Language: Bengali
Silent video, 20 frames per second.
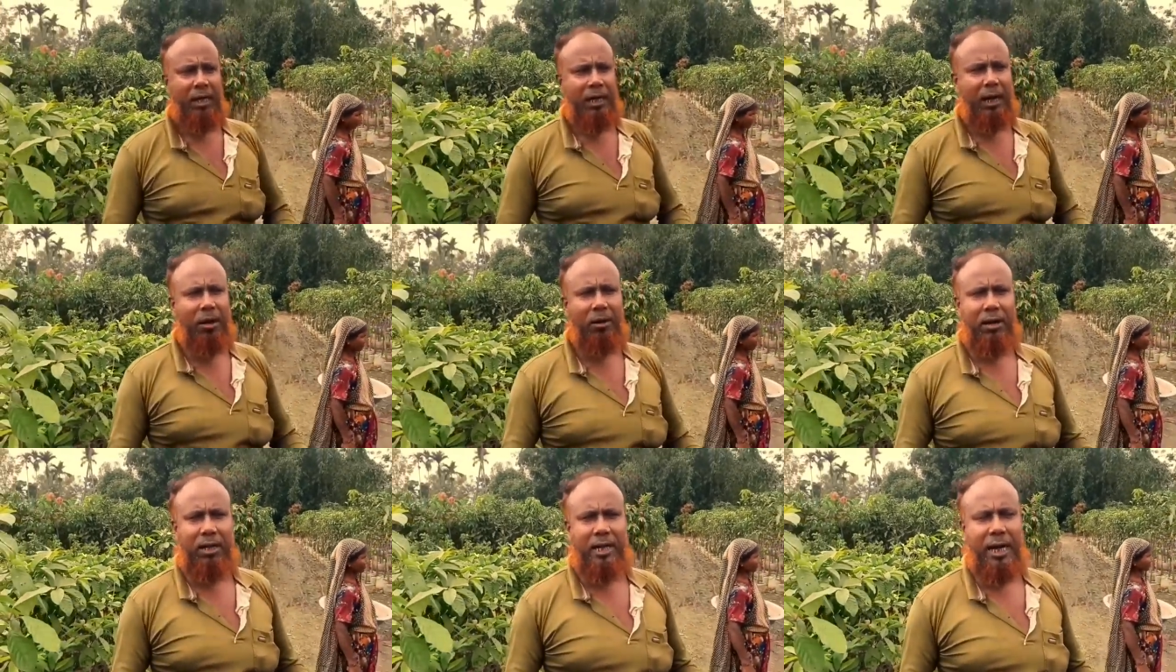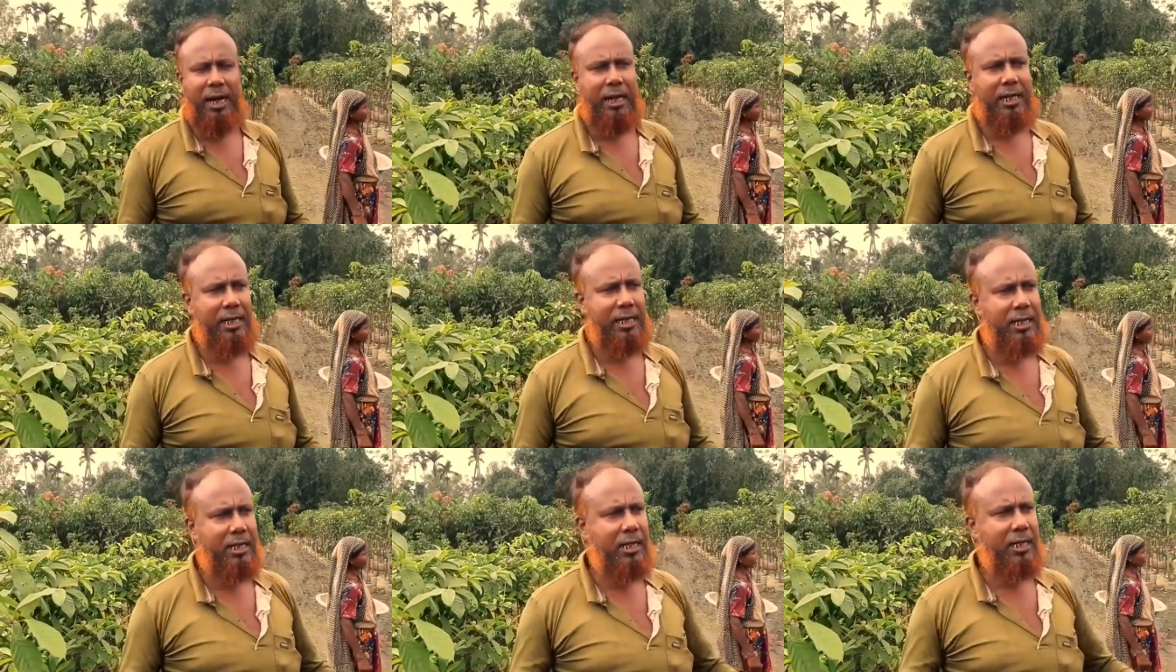তাহলে দেখা
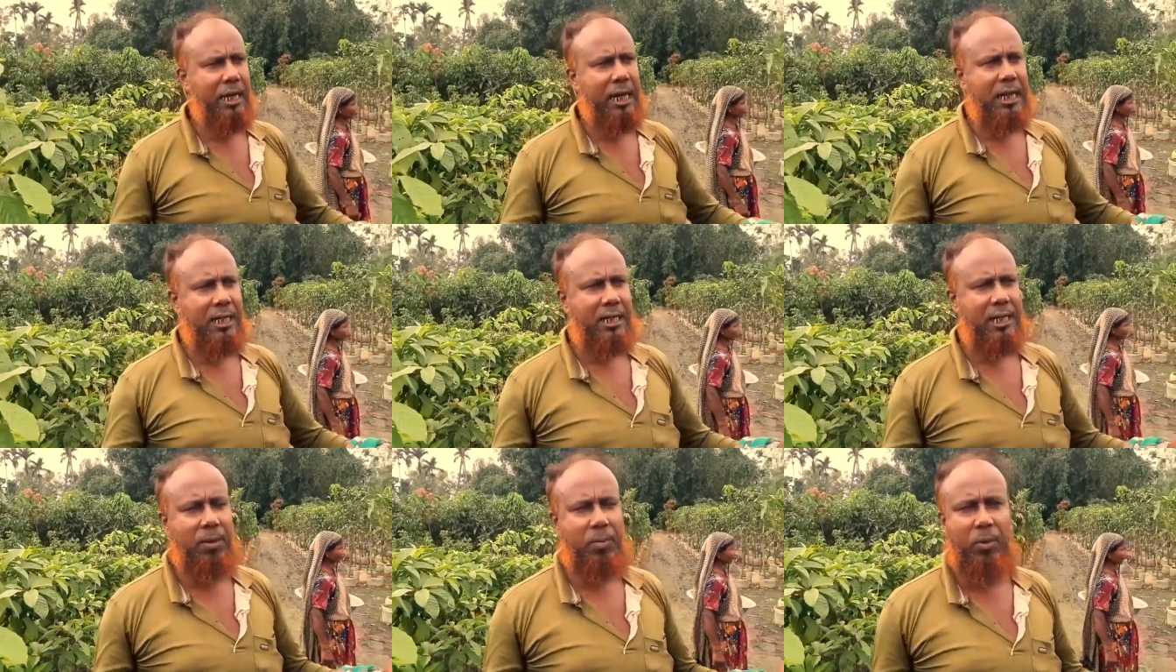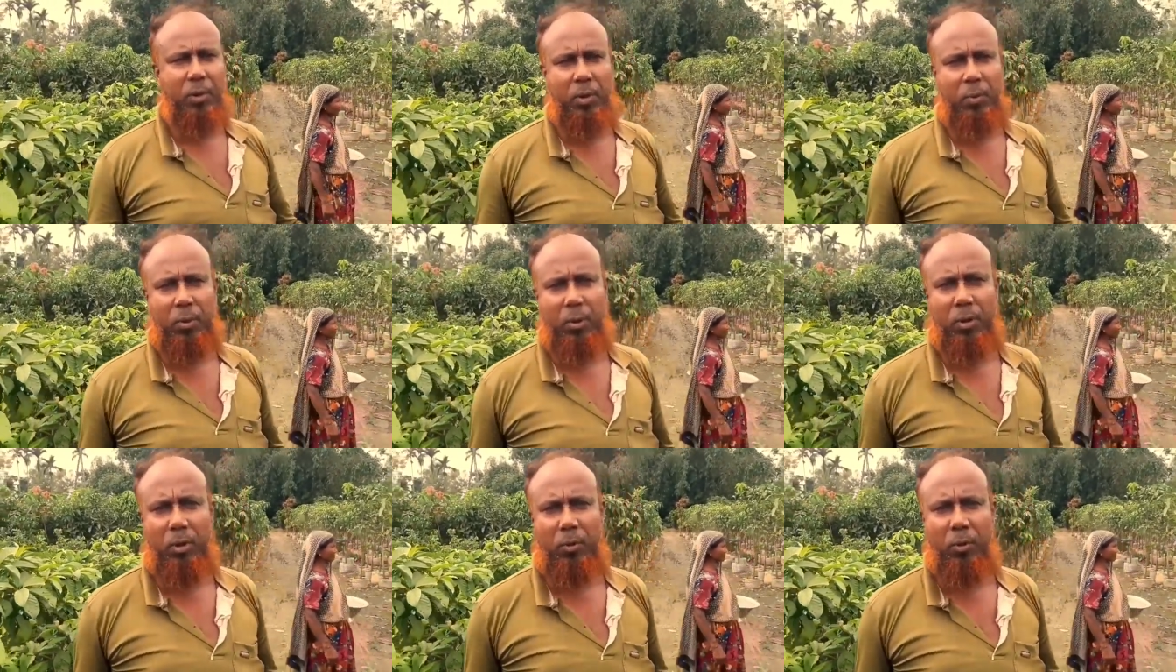যাচ্ছে যে গাছটার
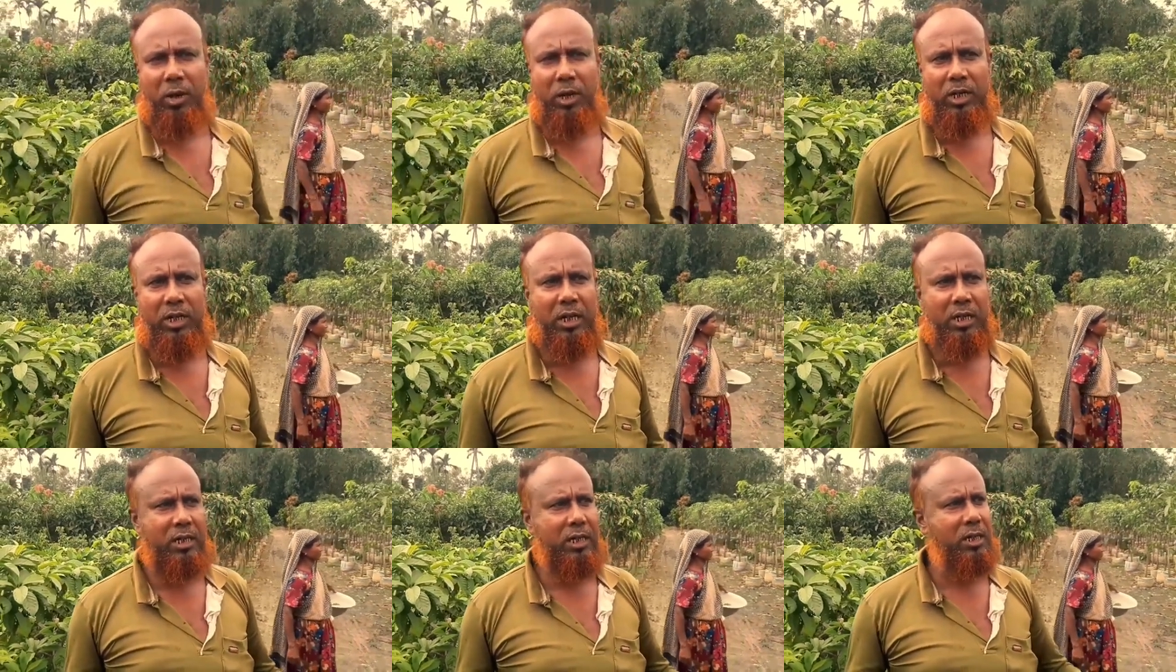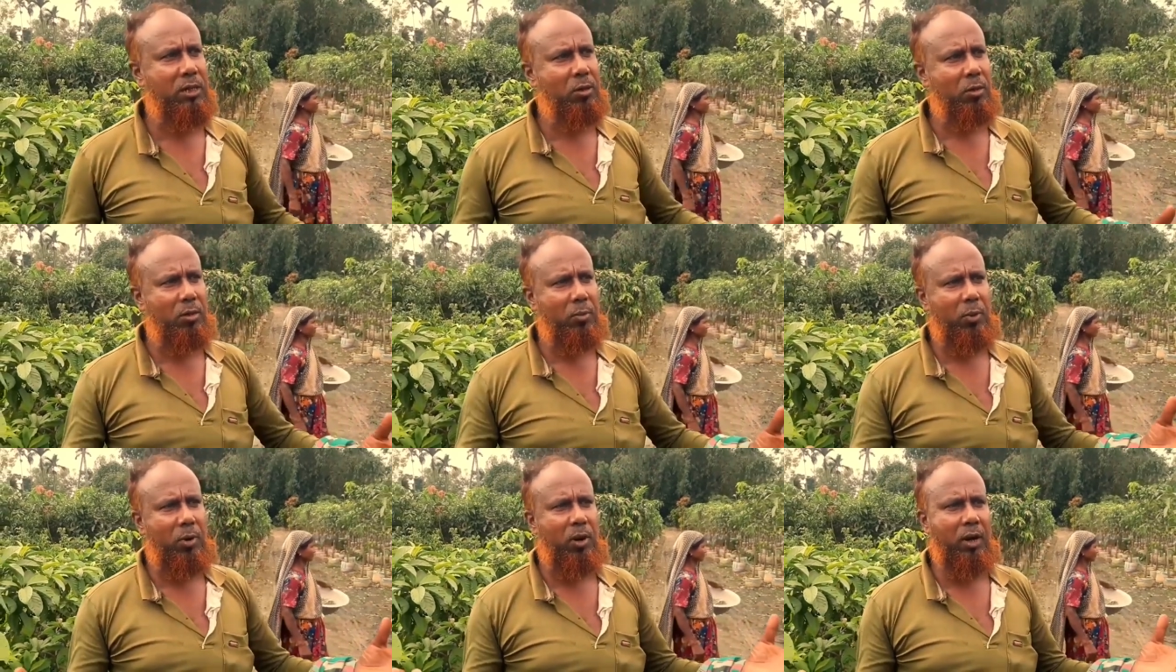পরিপূর্ণ বয়স আসছে তো
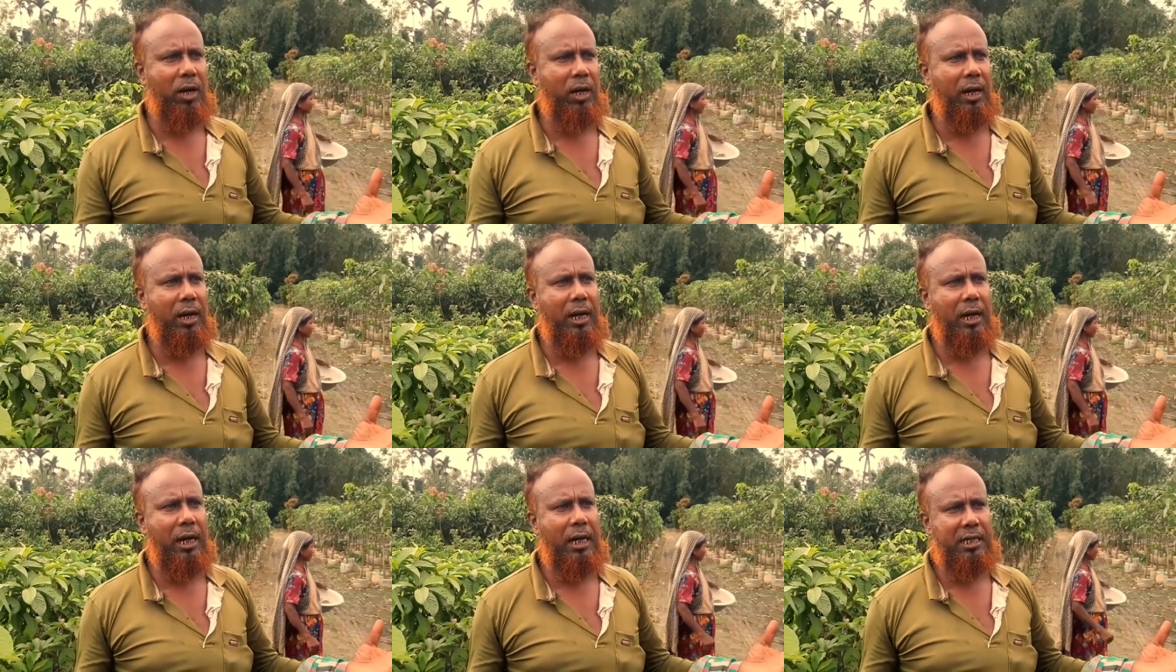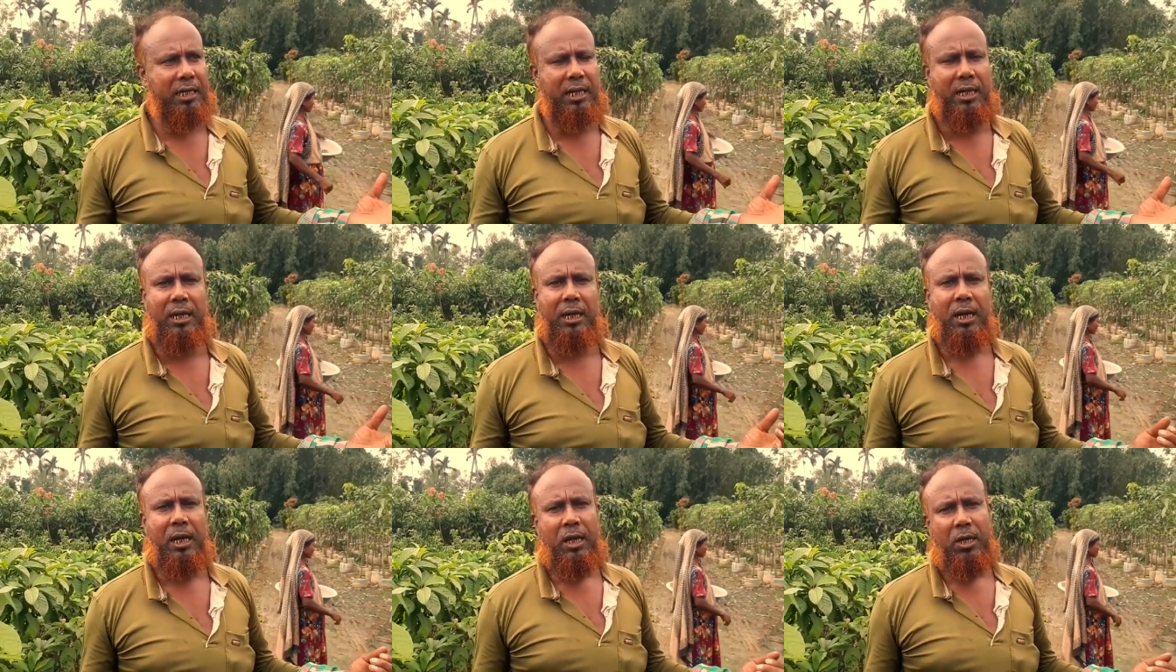তখন ফল নিলে
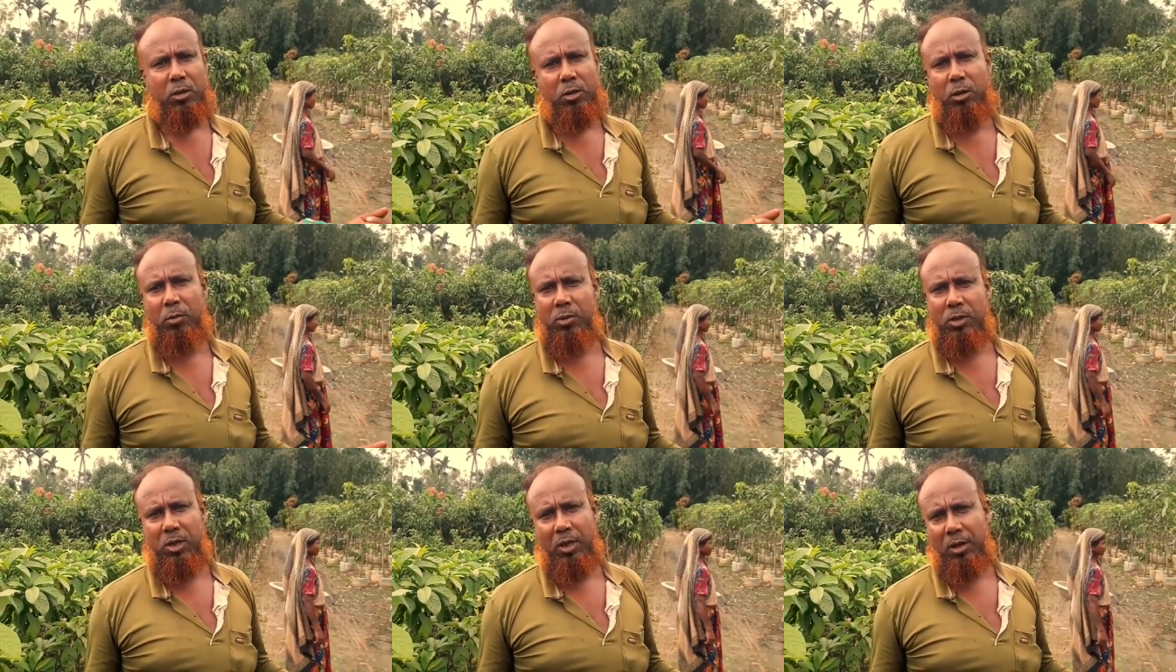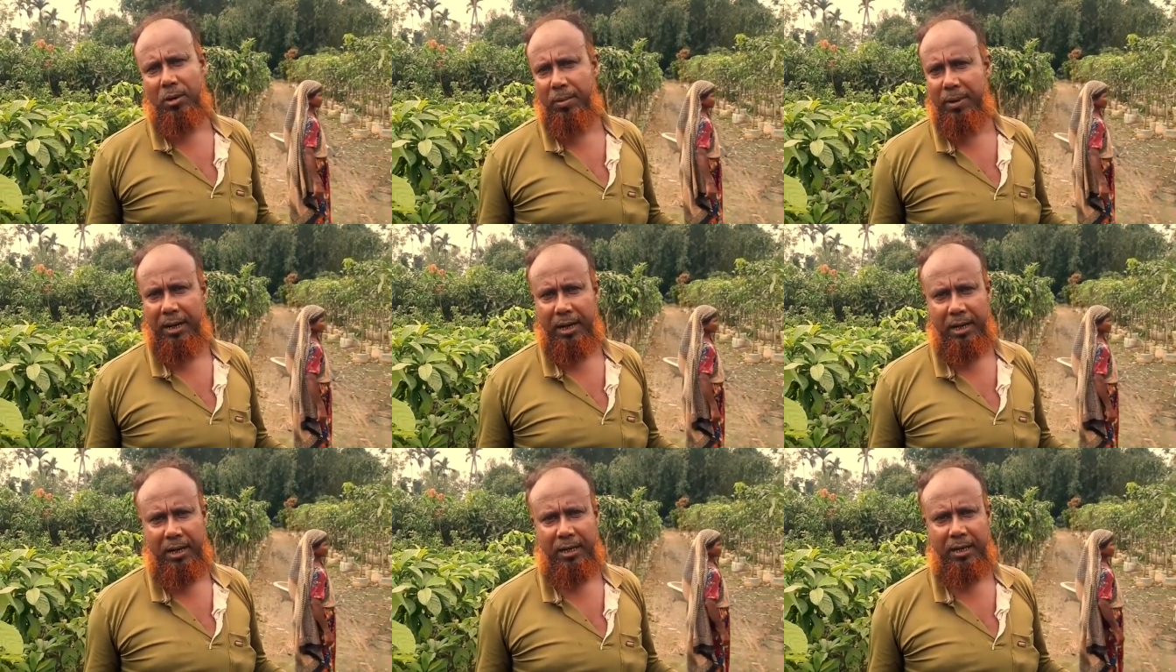গাছের সমস্যা
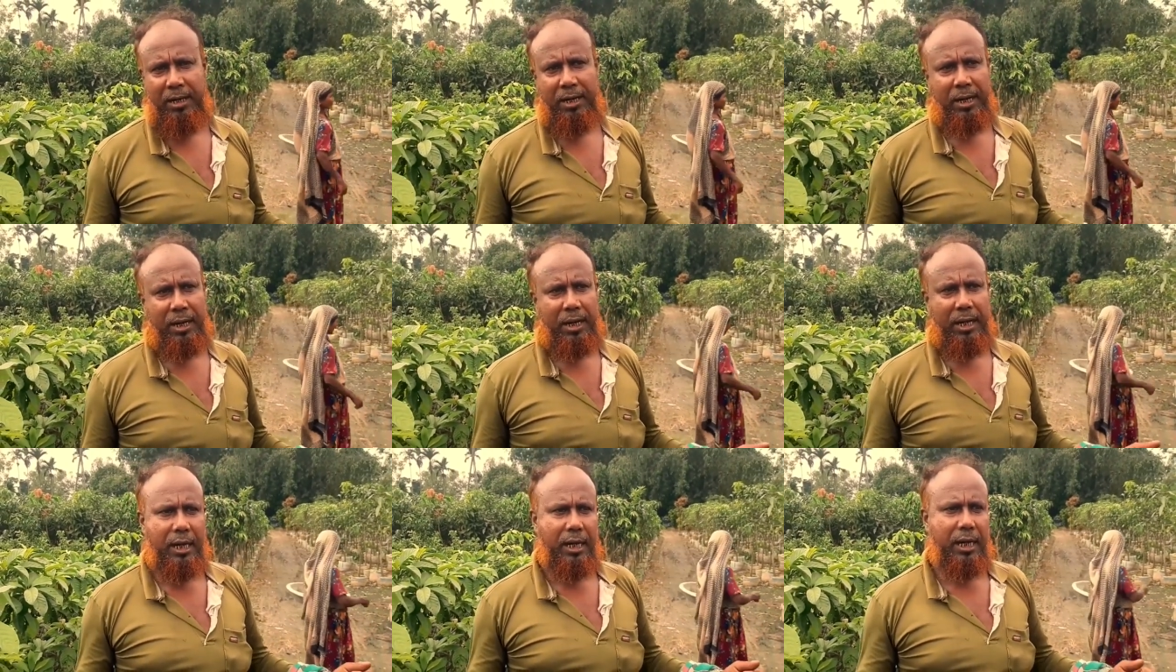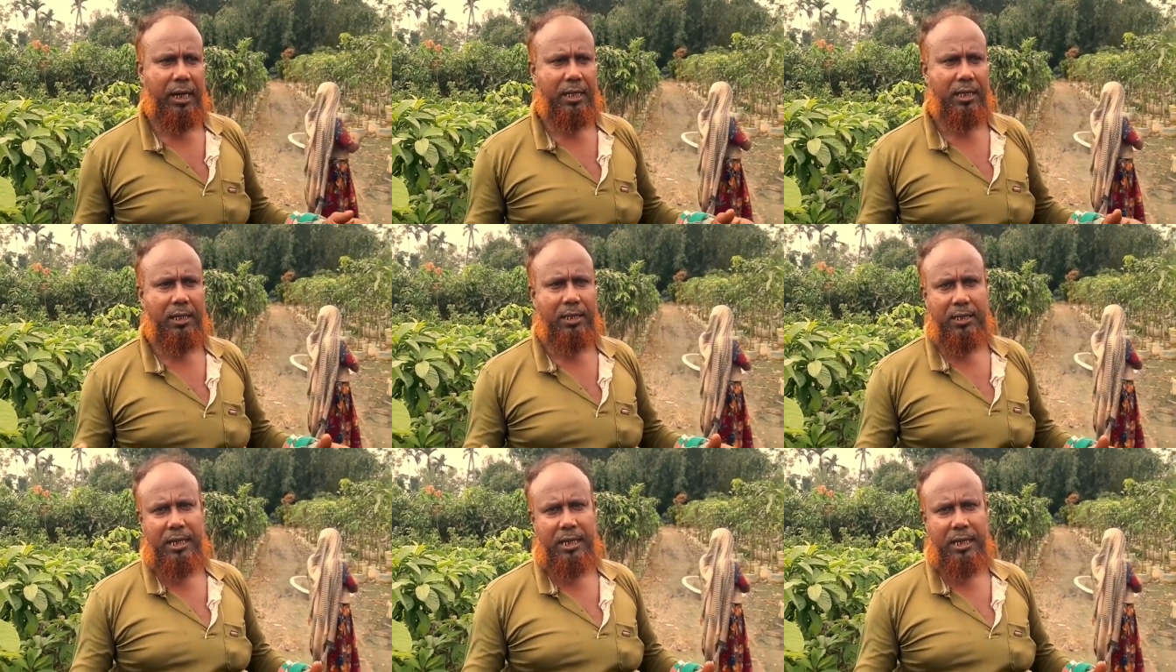হবে না হ্যাঁ।